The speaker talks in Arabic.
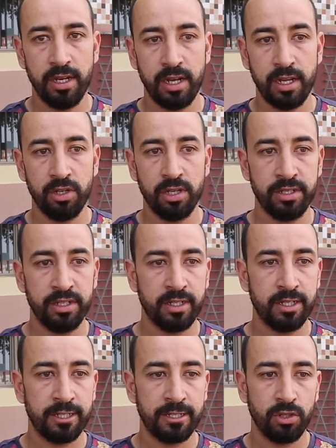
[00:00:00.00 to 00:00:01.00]

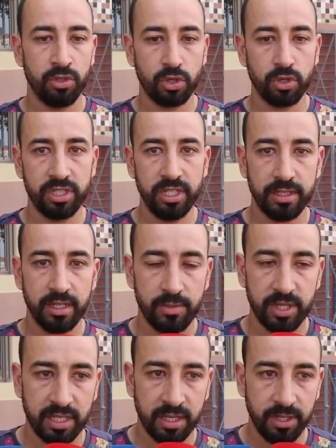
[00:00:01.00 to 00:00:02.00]
على لونتروتيان ديال
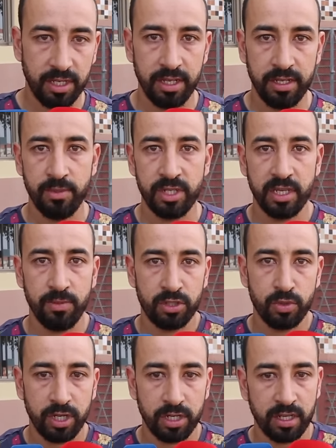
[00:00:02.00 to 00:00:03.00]
المسابح يعني المسابح
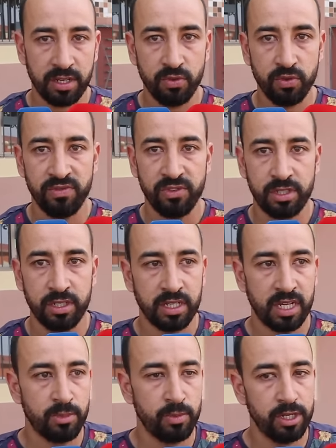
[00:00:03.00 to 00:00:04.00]
انتم كتعرفوا كيفاش
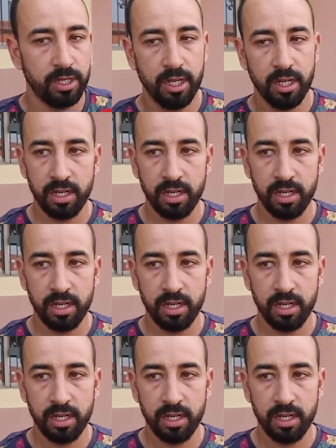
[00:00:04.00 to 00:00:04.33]
كيتقام آه،